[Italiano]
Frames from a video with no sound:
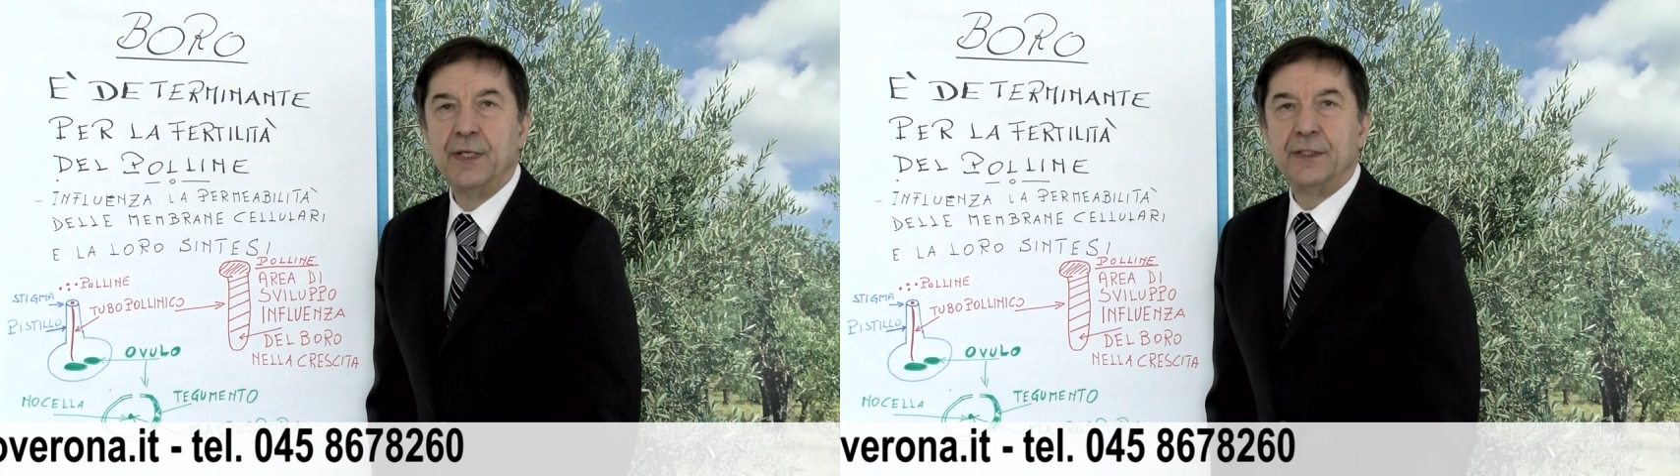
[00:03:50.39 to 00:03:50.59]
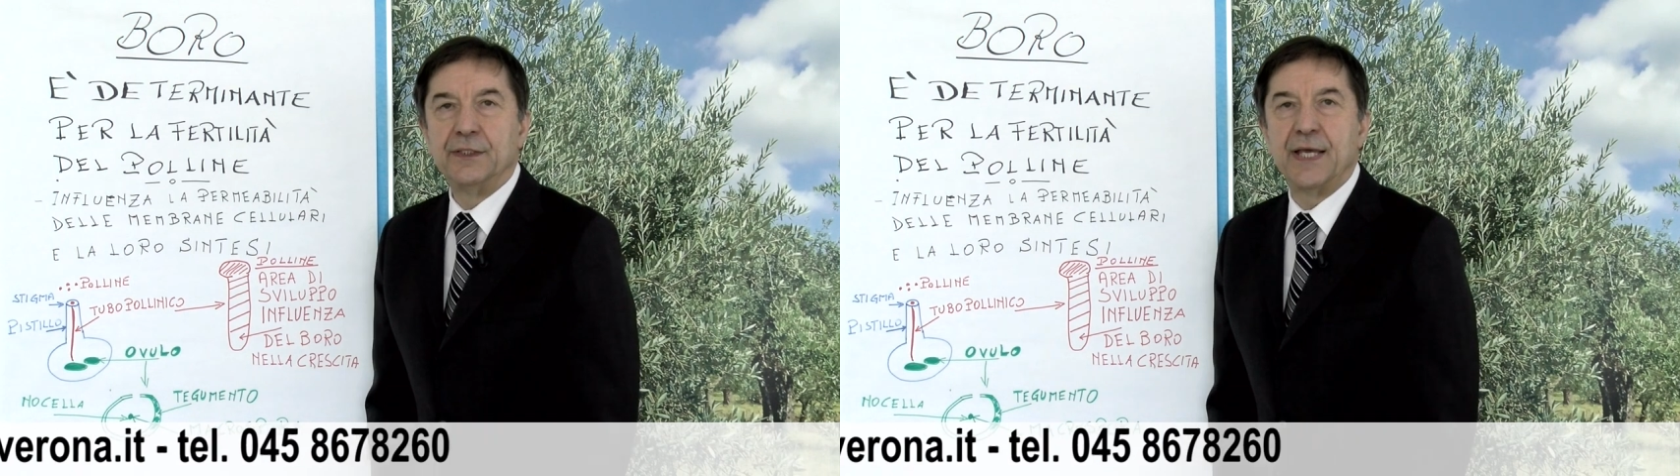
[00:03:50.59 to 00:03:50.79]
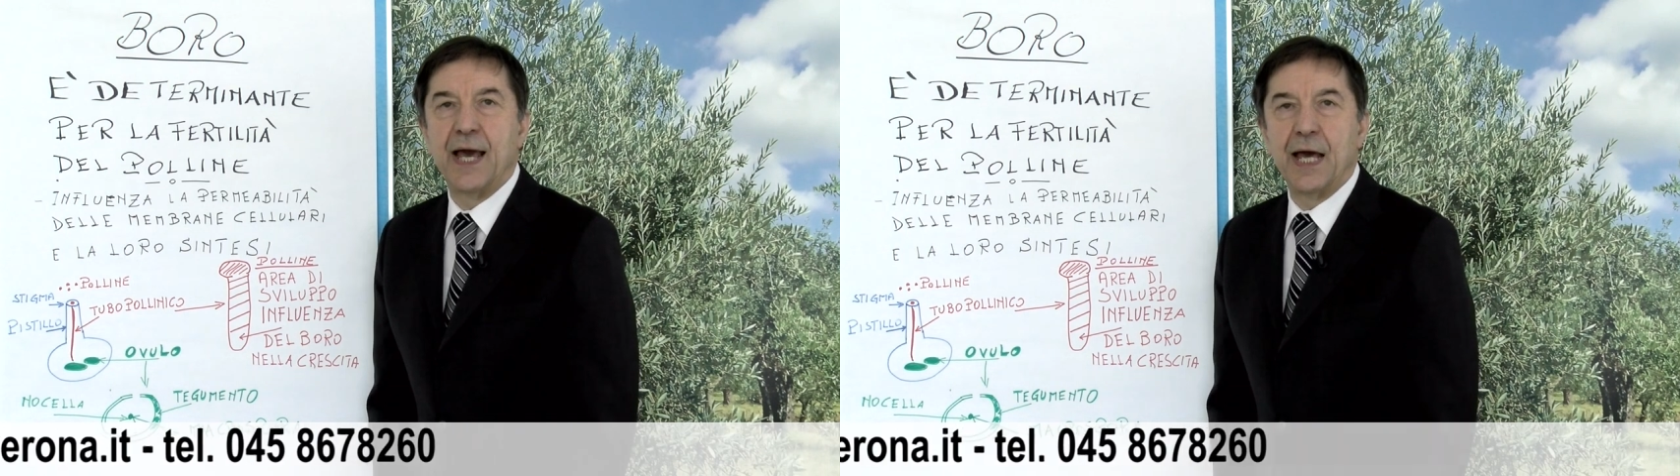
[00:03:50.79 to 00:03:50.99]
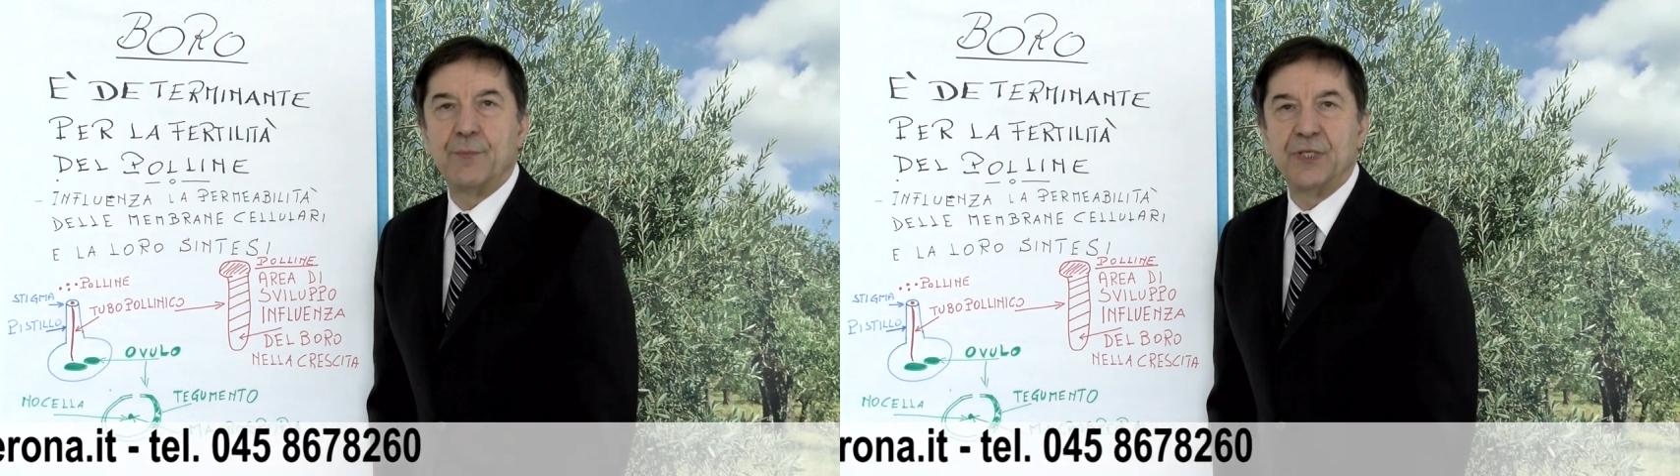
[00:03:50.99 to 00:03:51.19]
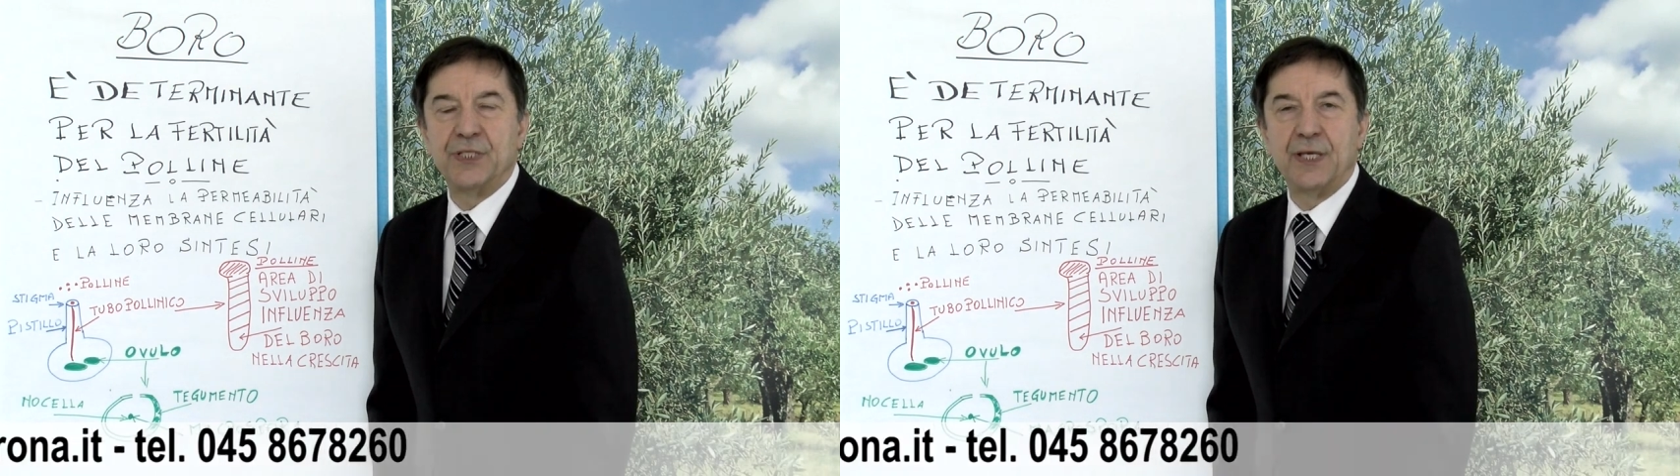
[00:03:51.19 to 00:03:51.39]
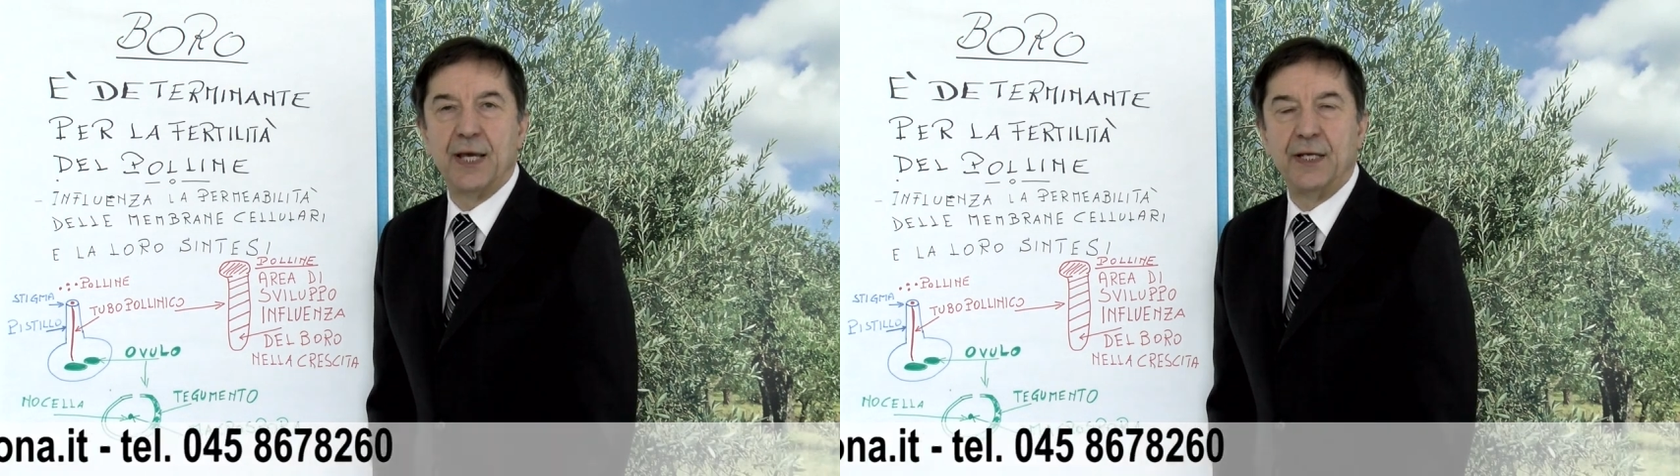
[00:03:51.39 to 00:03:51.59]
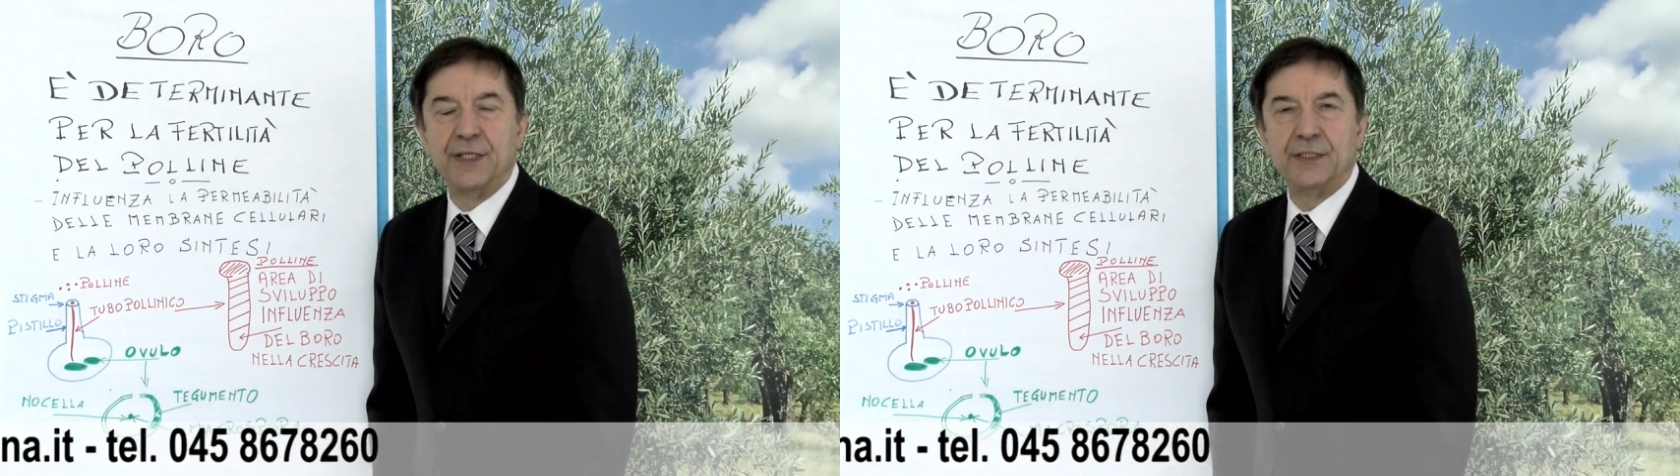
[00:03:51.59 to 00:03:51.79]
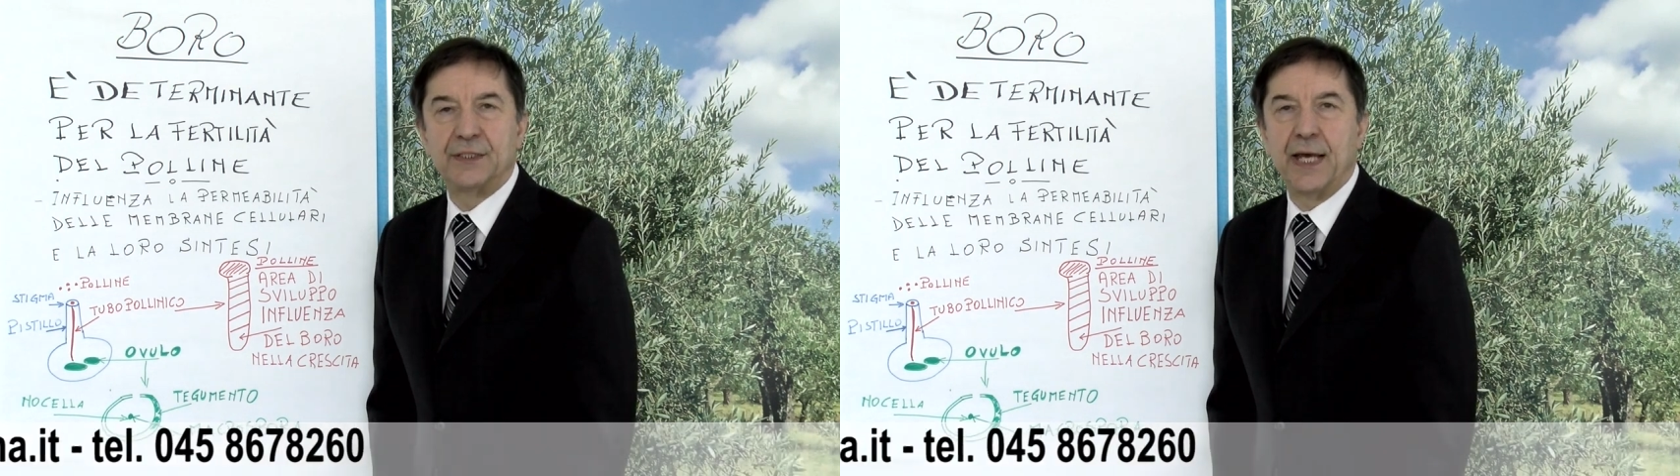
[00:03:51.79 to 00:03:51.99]
di amidi
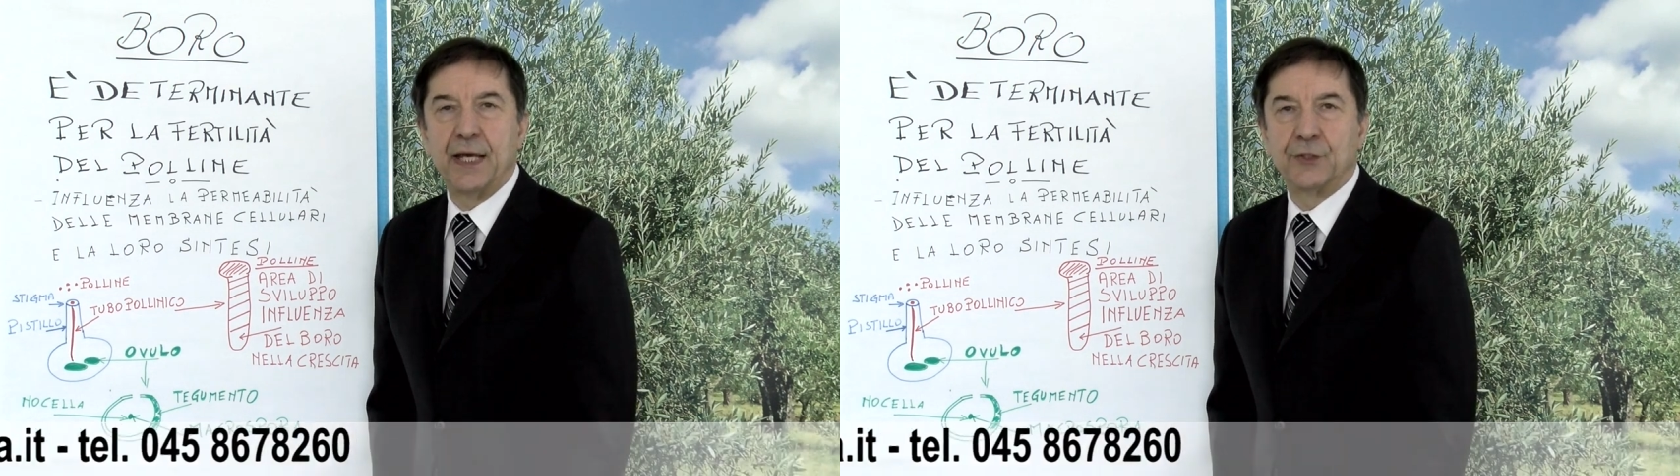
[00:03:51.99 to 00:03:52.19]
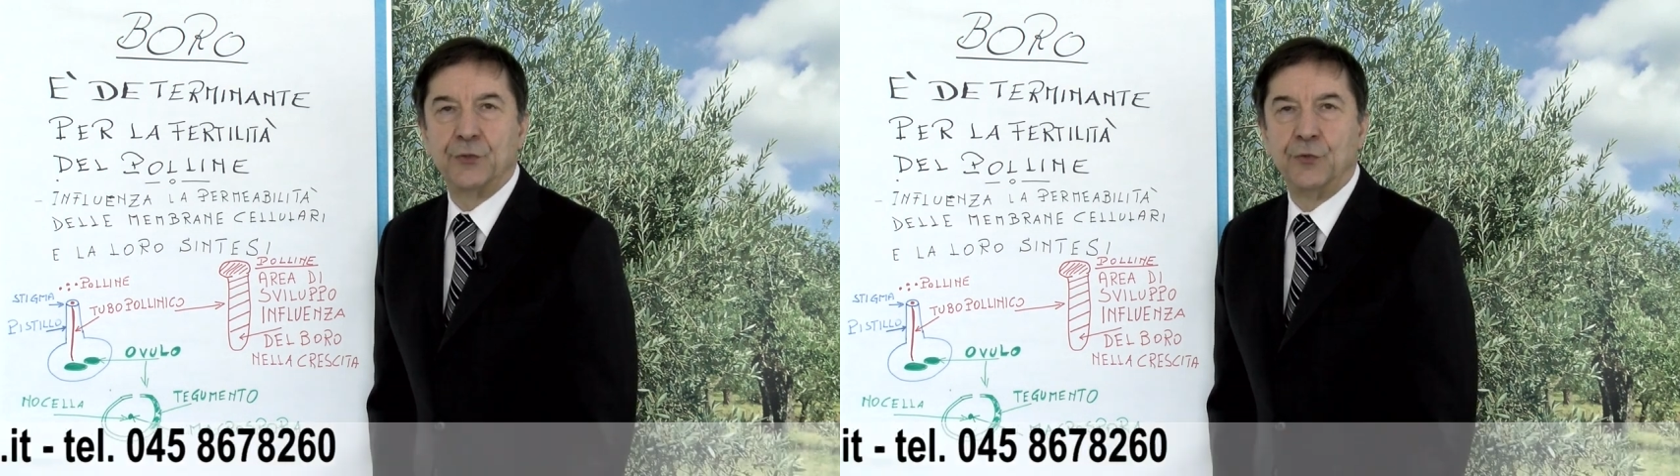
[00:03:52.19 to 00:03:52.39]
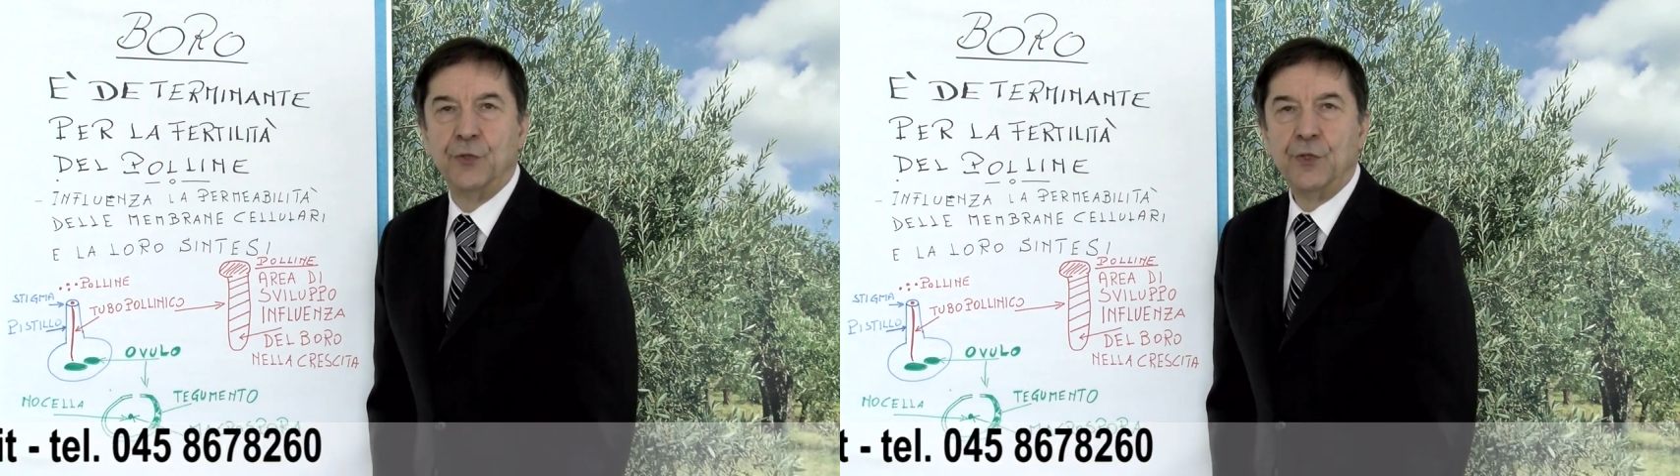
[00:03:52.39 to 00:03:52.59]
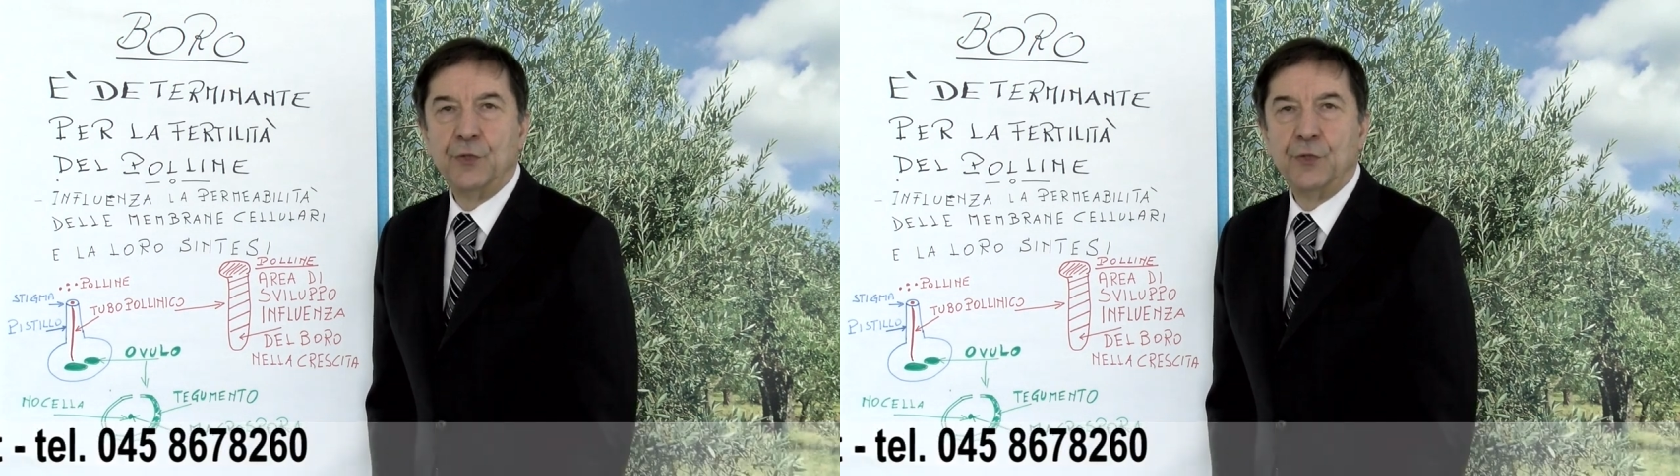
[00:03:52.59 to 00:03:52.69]
all'interno